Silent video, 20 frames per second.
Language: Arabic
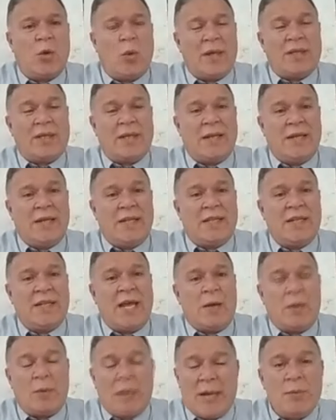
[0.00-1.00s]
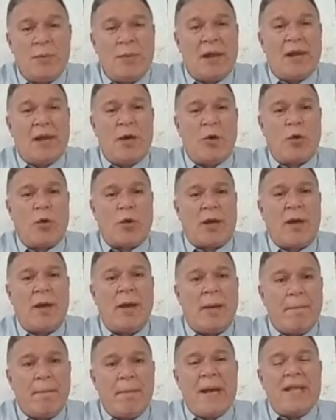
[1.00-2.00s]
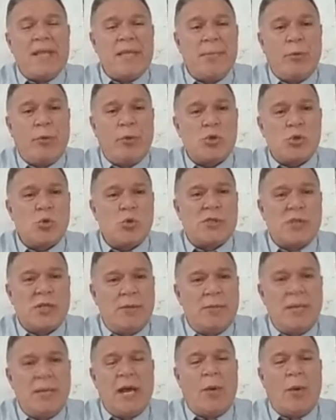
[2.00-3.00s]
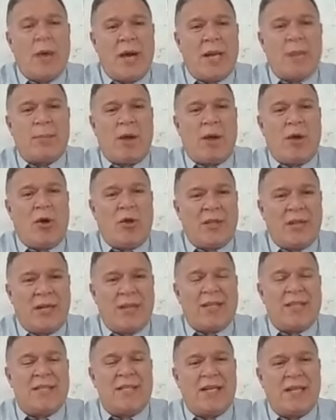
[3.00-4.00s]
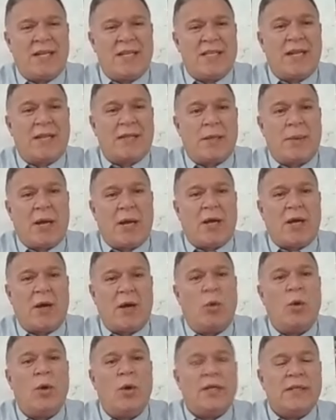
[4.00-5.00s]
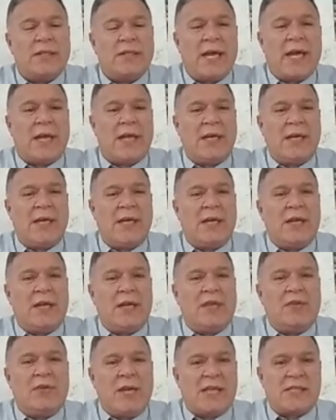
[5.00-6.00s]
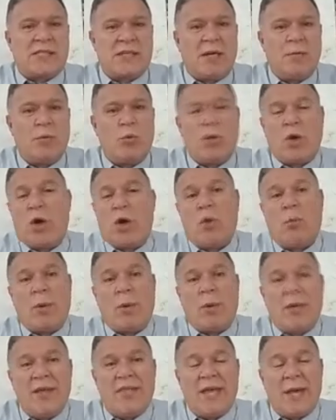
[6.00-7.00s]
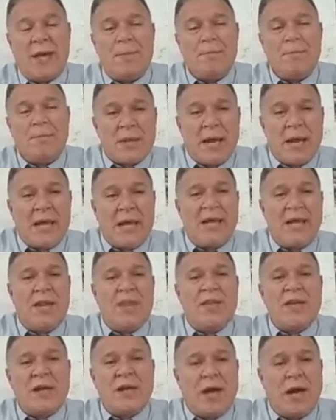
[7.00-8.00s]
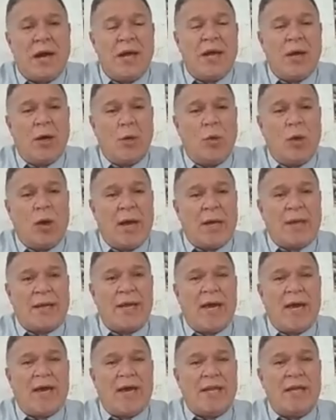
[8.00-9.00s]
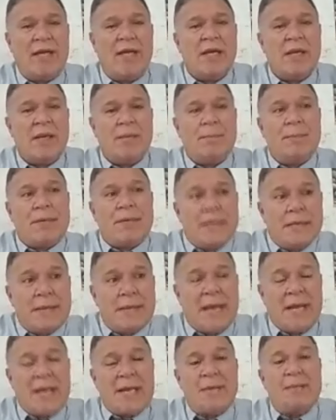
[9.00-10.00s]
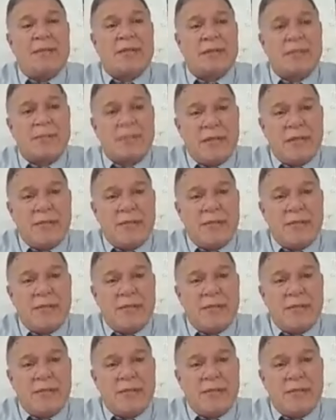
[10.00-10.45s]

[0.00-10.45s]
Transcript: قوات الاحتلال ولكن مرة أخرى ماذا بخصوص ال 134 الذين تبقوا داخل في أسر المقاومة وهذا الذي قاله هاجاري يعني